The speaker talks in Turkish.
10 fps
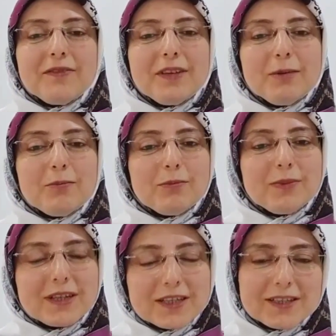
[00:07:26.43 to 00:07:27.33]
Ve
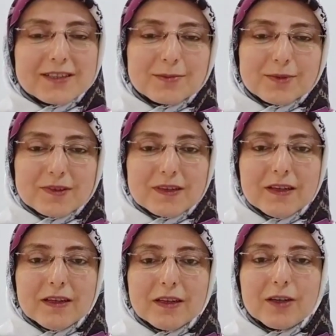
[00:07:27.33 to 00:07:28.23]
bakış
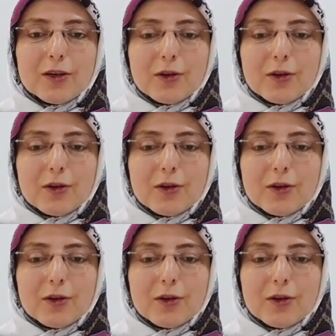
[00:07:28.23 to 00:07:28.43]
açımızda